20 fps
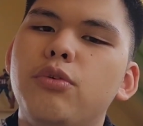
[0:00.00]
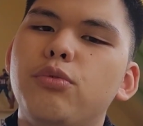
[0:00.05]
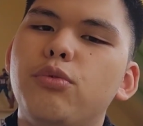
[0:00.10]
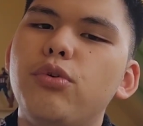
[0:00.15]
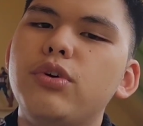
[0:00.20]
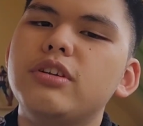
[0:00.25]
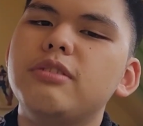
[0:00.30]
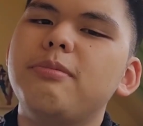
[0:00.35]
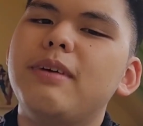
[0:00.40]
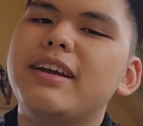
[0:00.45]

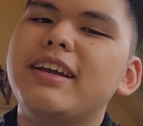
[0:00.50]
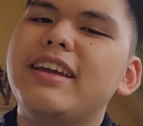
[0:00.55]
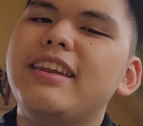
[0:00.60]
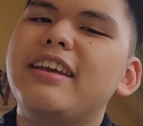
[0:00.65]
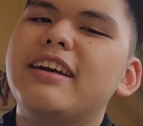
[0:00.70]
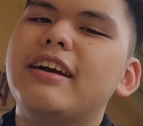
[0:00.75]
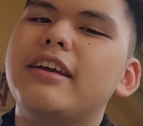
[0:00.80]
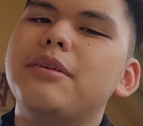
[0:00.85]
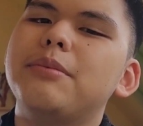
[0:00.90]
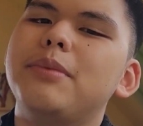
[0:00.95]
wo ich mal
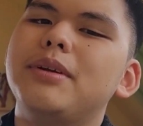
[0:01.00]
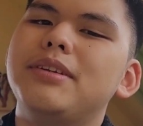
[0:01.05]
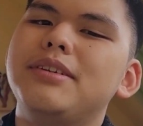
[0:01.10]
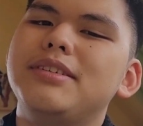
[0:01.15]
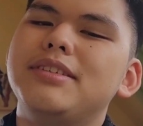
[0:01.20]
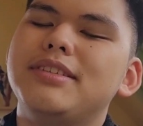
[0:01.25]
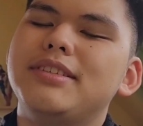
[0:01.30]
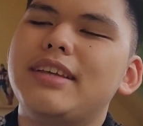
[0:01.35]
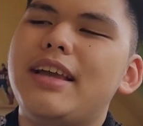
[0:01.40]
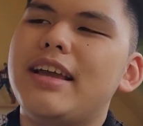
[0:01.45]
generell über
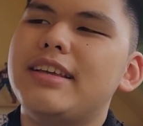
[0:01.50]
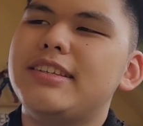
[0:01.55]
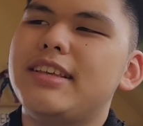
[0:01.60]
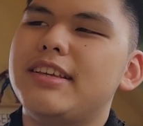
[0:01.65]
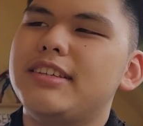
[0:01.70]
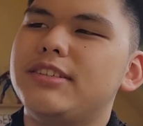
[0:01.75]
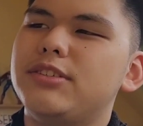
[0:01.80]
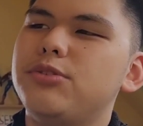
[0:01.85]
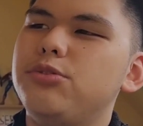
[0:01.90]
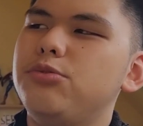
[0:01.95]
dieses
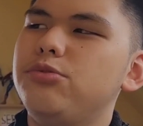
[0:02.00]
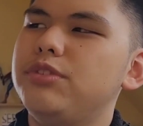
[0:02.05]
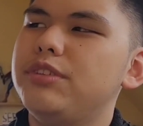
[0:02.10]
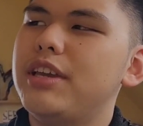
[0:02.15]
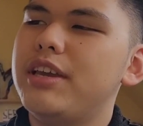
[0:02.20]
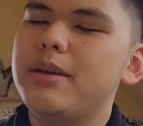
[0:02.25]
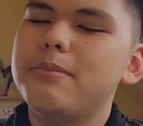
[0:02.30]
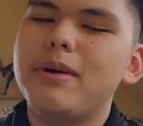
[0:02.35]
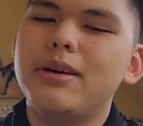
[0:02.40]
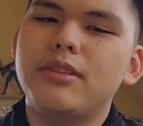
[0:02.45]

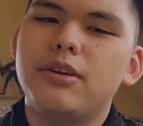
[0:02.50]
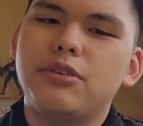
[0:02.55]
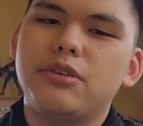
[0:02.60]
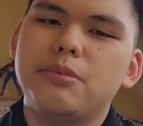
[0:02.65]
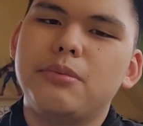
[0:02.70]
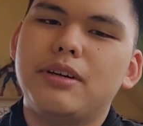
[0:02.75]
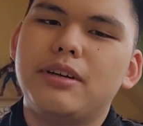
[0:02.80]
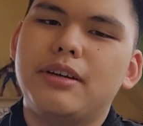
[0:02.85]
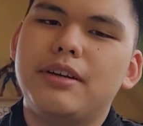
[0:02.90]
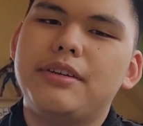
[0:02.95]
SSU-Thema
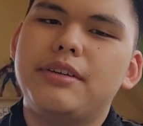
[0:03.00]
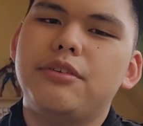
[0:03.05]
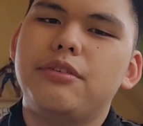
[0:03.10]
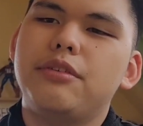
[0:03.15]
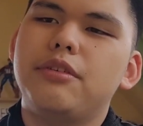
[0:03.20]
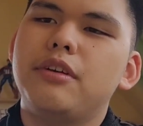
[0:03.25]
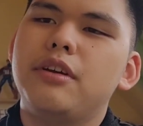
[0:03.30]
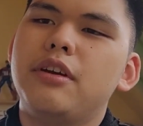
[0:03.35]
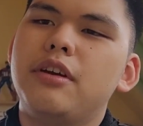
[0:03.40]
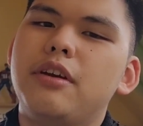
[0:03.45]
darüber rede
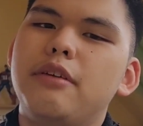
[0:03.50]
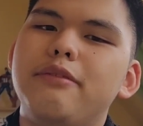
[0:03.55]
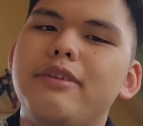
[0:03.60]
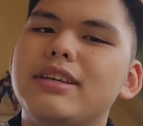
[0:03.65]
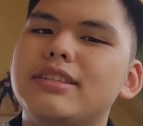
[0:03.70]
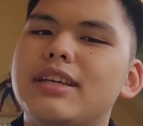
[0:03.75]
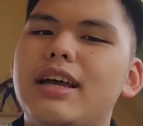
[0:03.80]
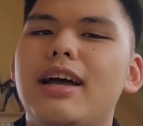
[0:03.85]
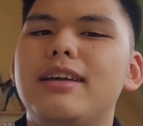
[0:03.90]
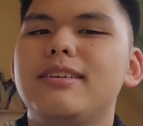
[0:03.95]
und
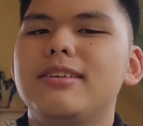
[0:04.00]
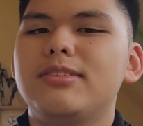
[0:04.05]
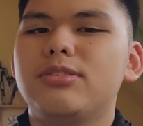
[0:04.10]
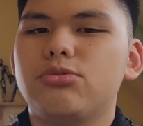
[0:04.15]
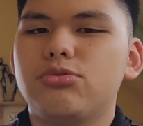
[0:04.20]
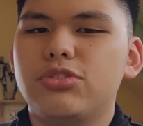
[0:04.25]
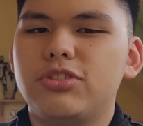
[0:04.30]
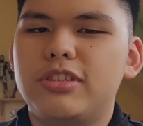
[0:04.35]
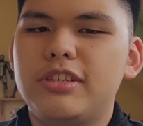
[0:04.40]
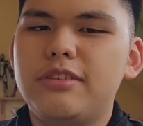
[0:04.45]
was alles
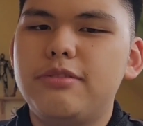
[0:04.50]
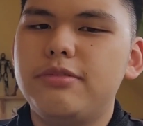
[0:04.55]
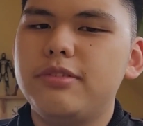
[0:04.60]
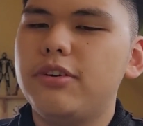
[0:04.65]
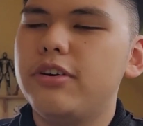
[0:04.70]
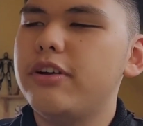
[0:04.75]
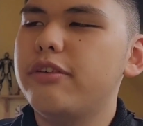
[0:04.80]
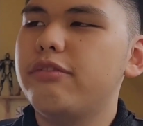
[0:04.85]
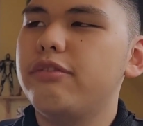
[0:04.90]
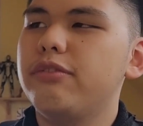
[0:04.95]
so schief
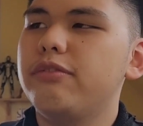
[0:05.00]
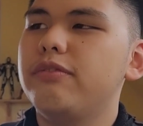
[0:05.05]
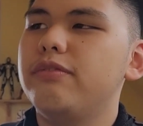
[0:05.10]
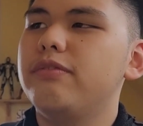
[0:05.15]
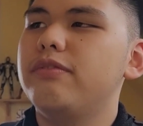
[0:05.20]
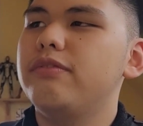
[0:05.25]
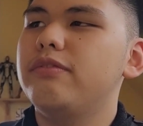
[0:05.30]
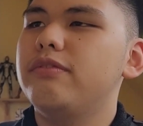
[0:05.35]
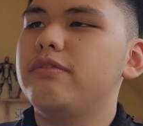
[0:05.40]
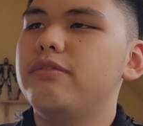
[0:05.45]
läuft und